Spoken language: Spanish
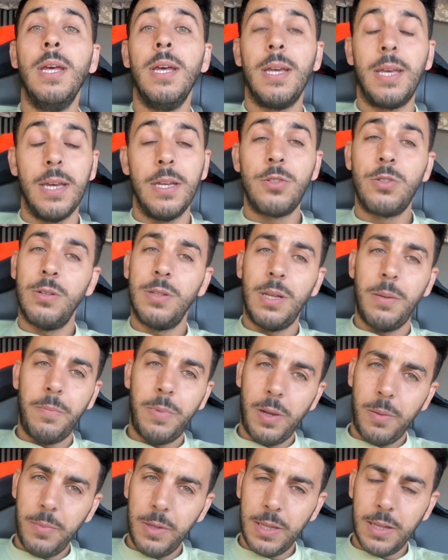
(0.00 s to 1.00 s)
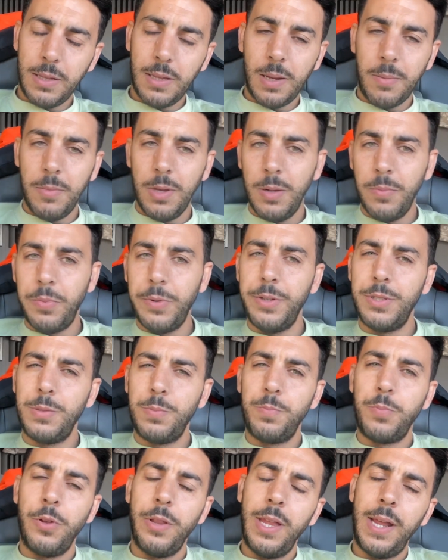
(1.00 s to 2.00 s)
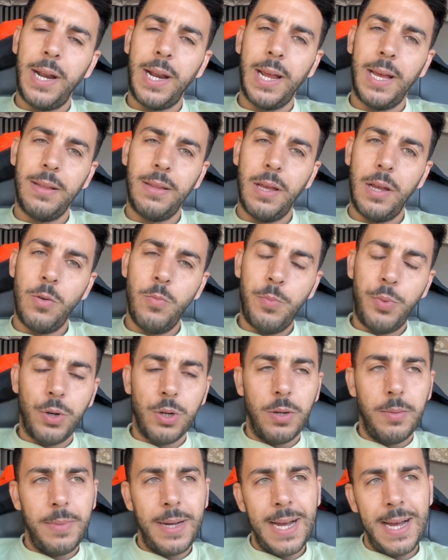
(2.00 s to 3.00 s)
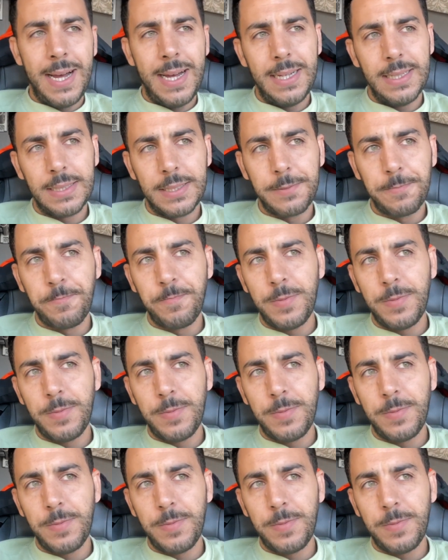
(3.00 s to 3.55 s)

que eso te permite también pues poder regatear un poco más,